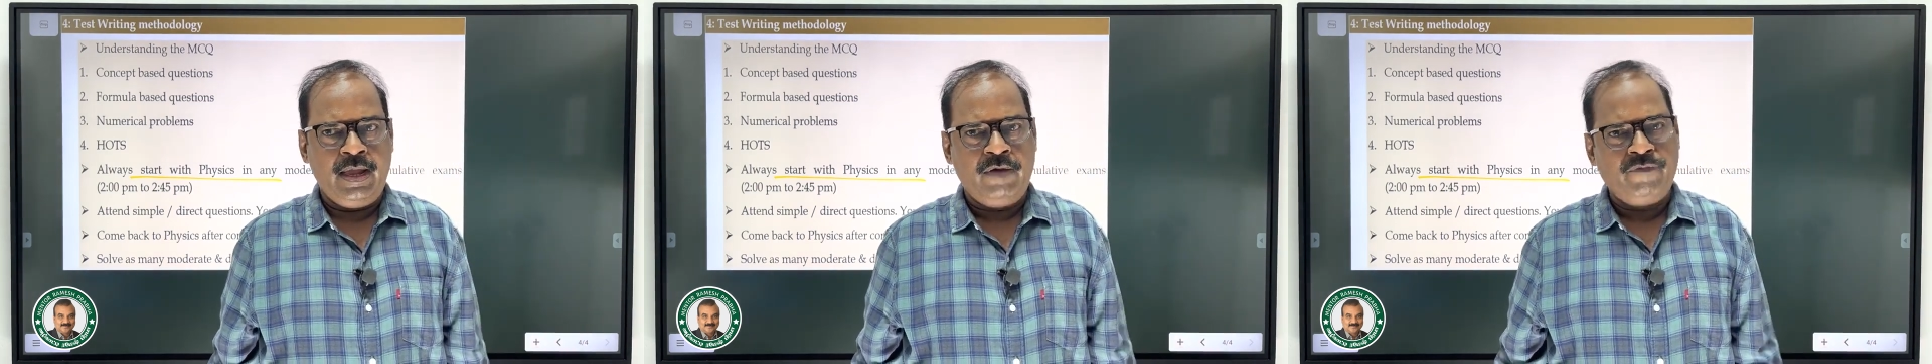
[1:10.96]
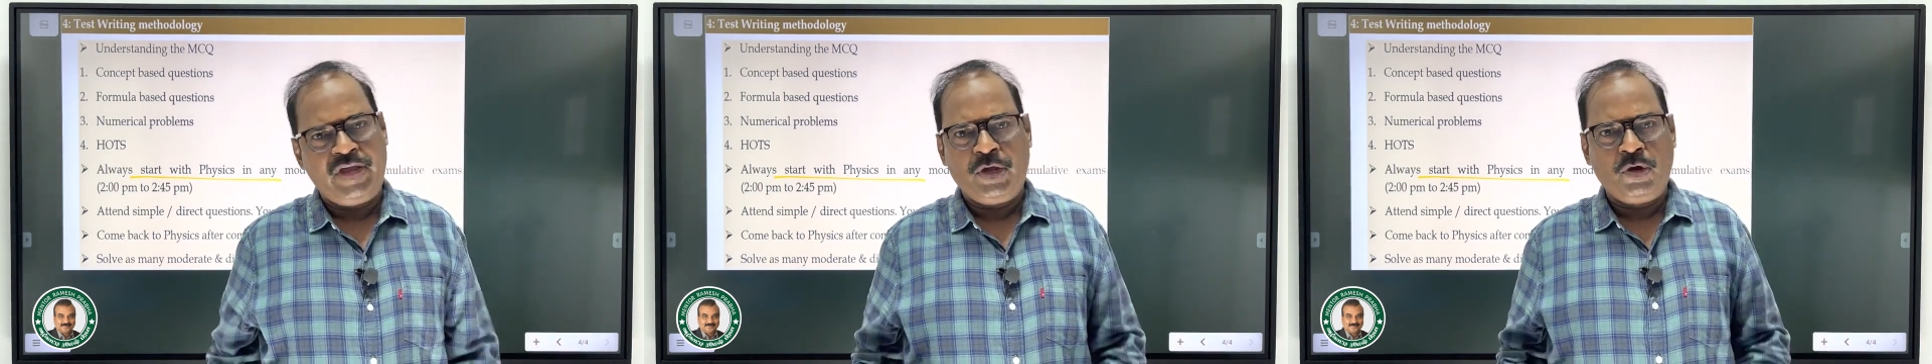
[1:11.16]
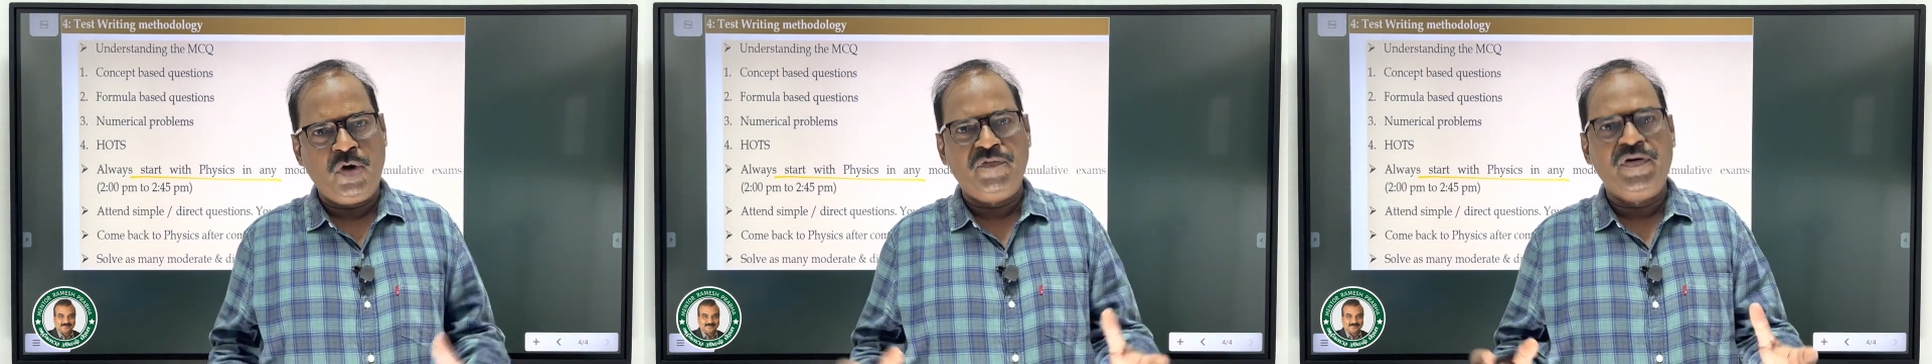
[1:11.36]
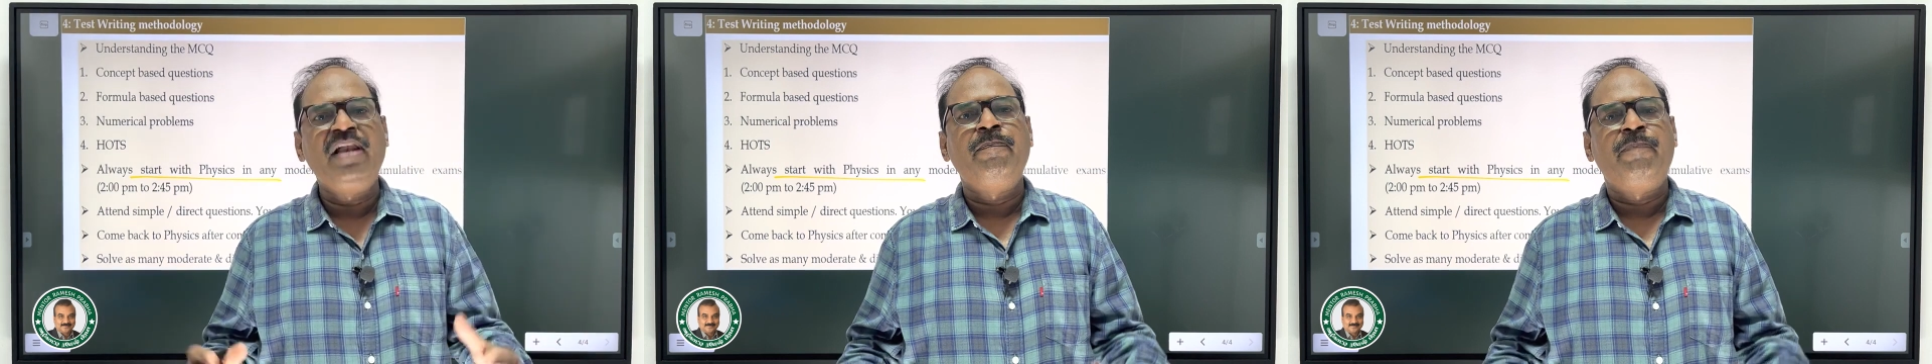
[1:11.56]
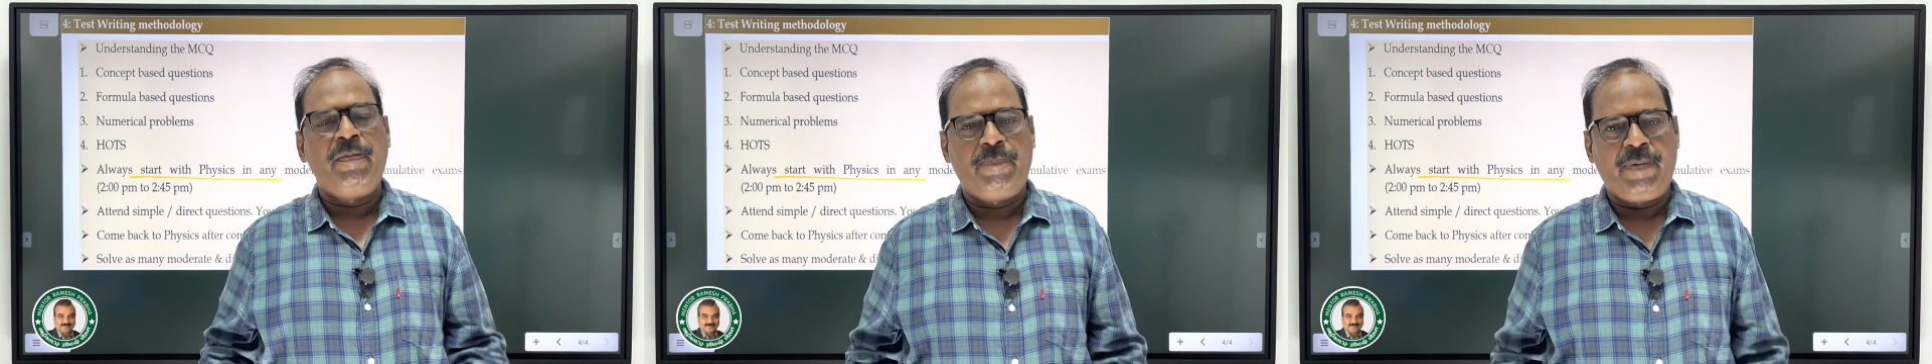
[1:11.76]
வி கோ
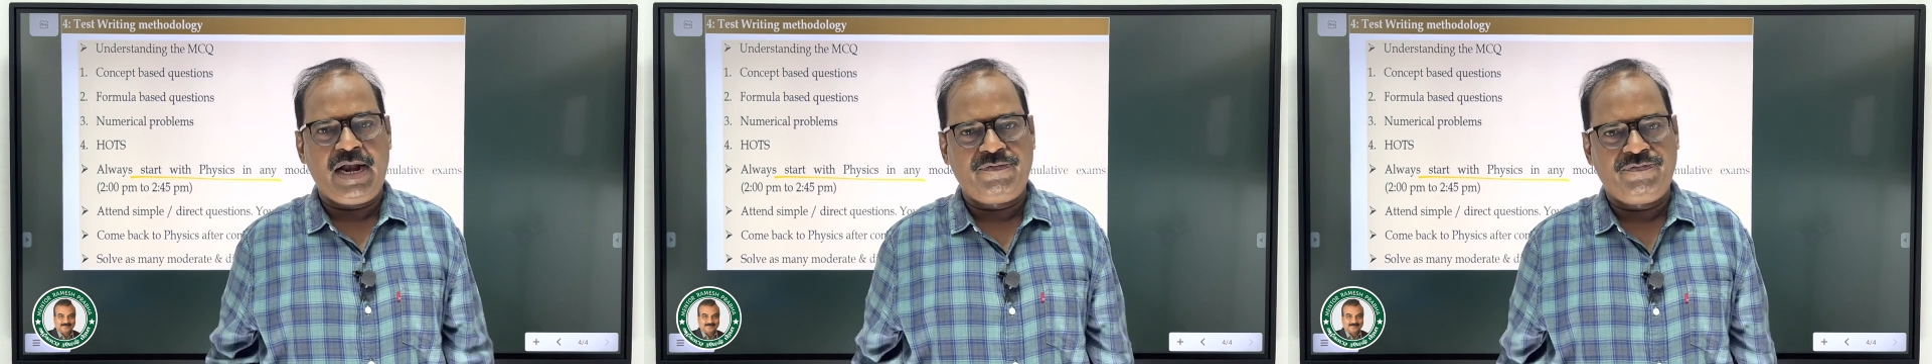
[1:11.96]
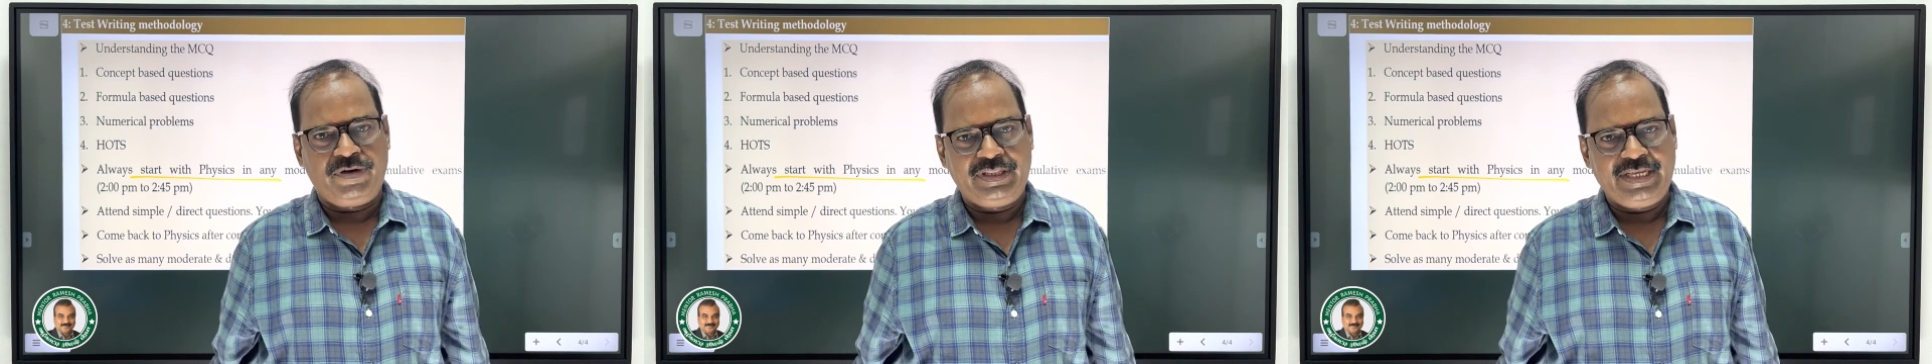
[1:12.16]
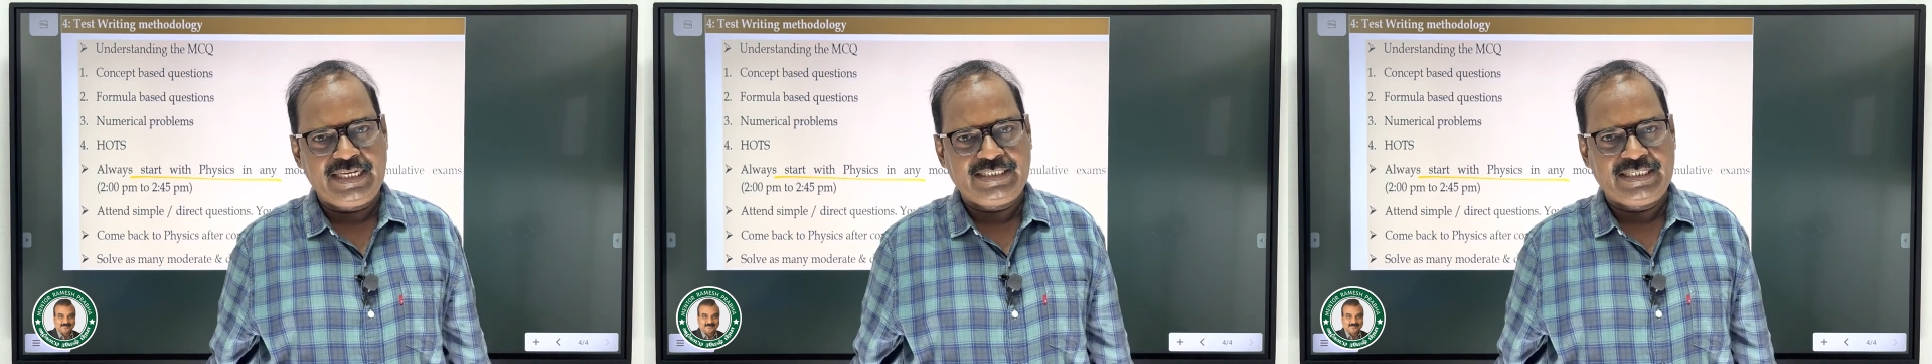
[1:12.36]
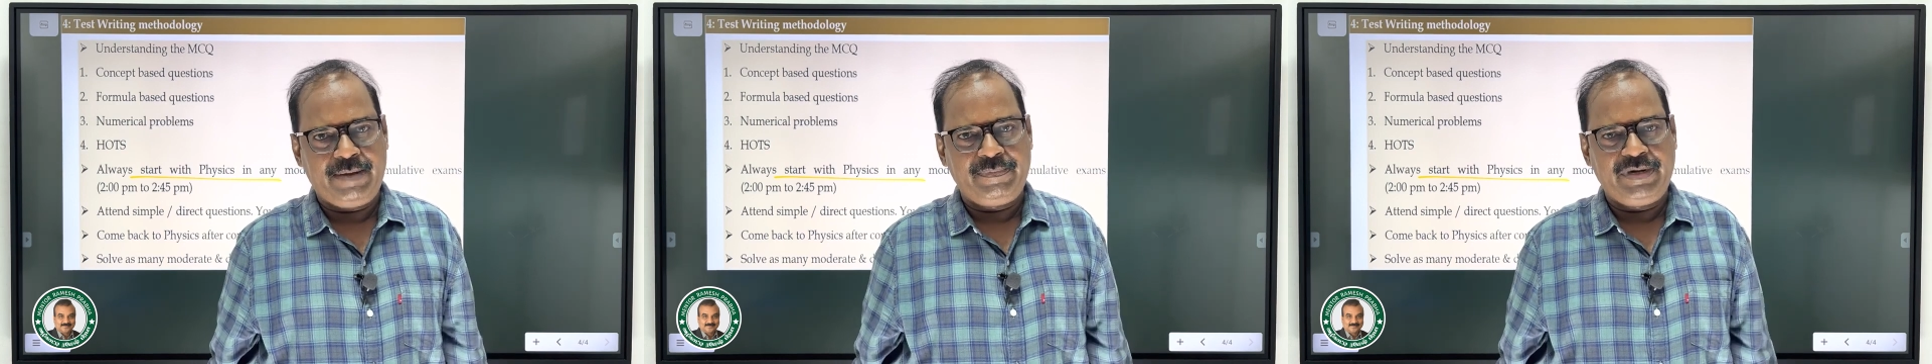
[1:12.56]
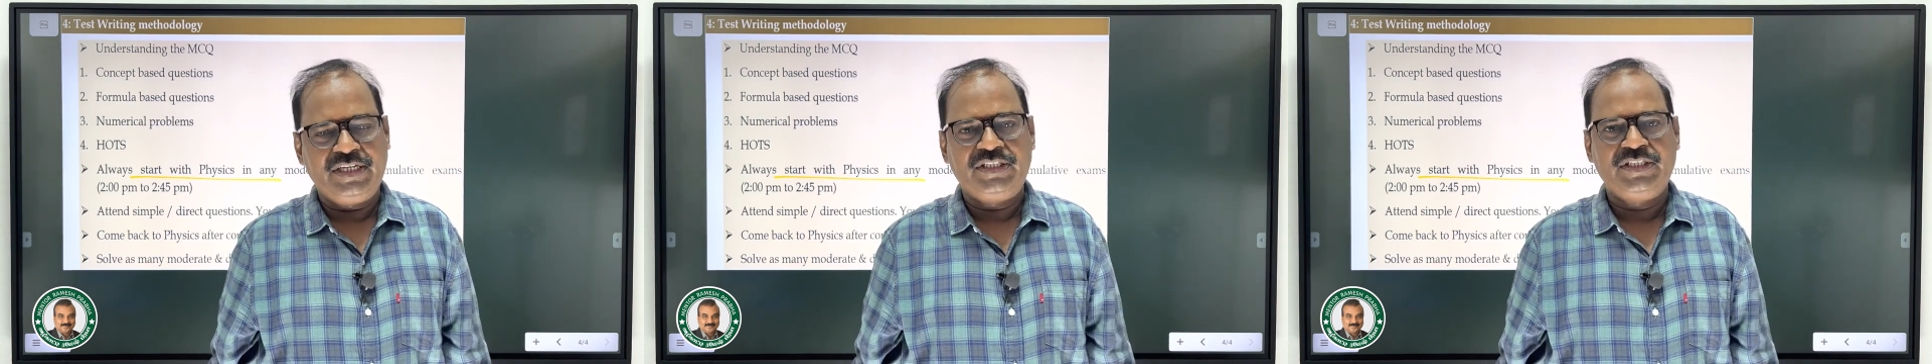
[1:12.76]
வெல் ப்ரிப்பேர்ட் ஃபார் தி
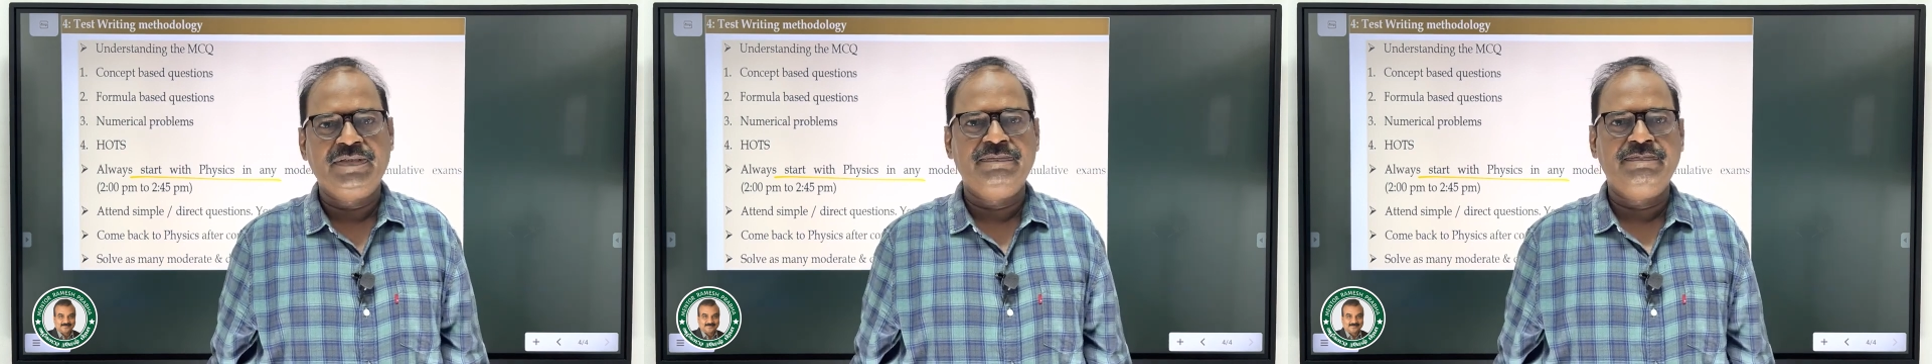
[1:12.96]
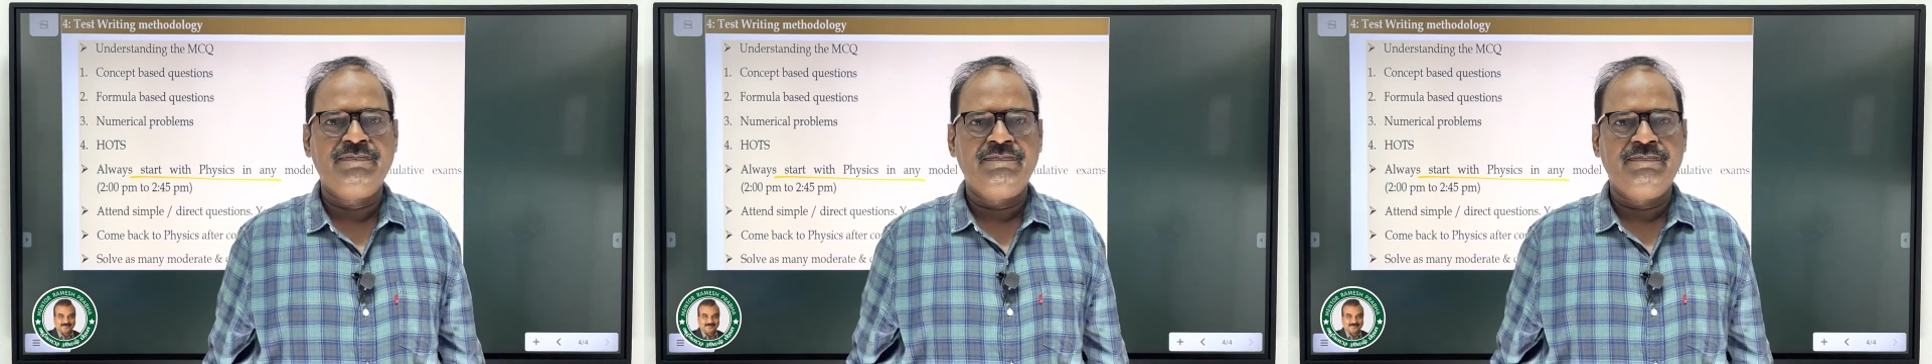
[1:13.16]
எக்ஸாமினேஷன்